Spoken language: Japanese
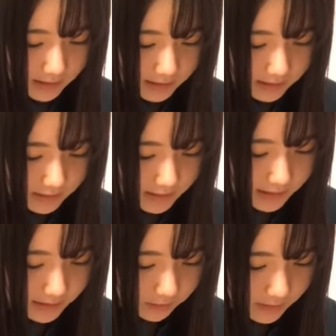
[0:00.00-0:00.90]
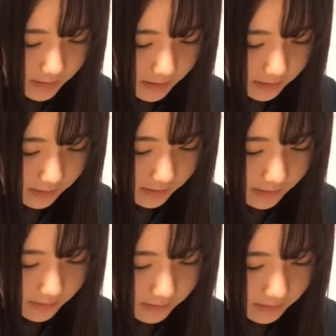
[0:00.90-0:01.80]
から 1, 期ドラさん7
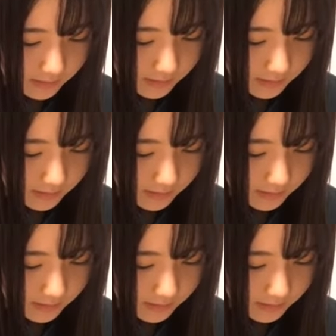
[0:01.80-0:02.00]
さん